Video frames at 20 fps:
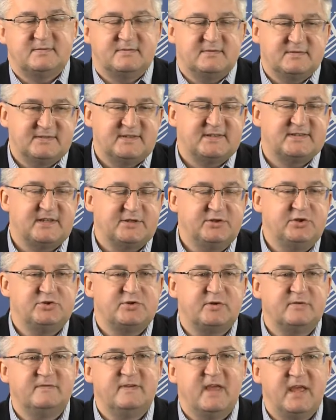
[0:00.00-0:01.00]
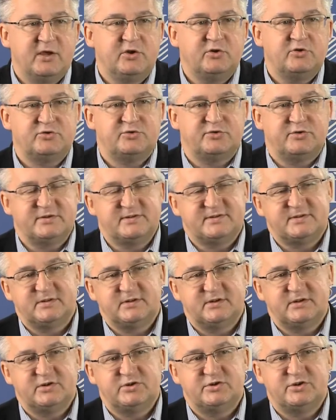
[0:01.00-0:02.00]
zasadniczą większość z
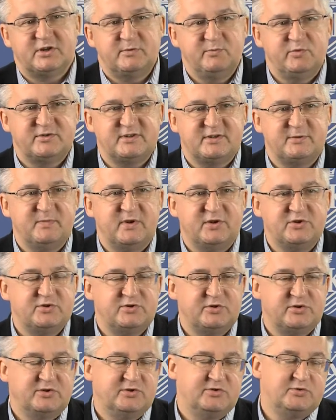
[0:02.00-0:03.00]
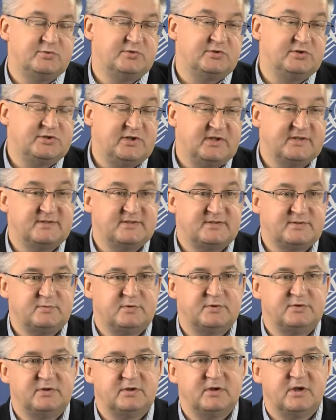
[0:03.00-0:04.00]
tych 750 tysięcy
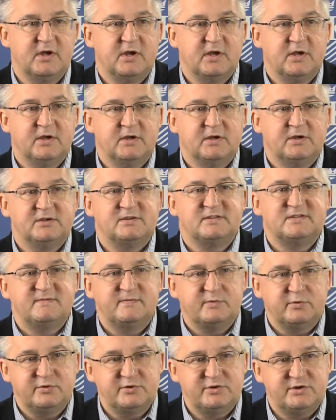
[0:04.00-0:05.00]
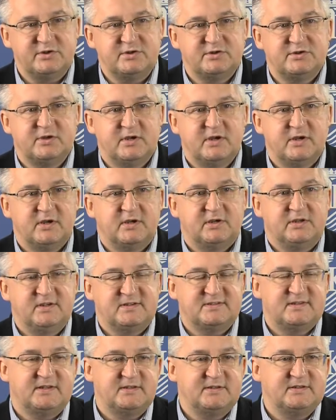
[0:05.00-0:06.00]
złotych zwrócić.
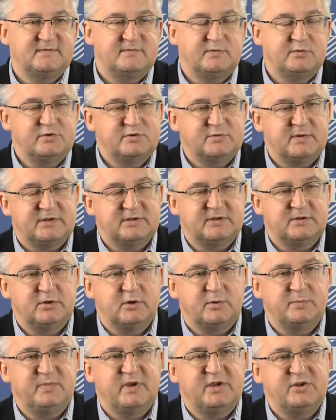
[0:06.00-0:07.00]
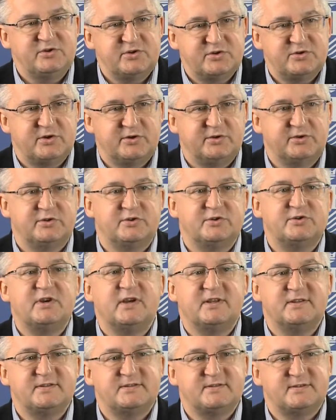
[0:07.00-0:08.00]
Niestety zwróciła tylko 50
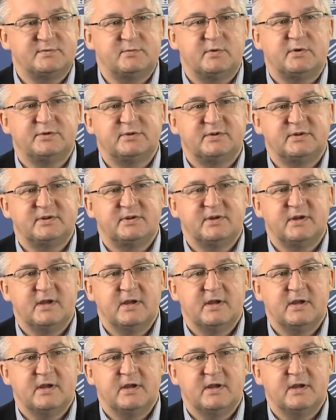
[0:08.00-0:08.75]
tysięcy złotych.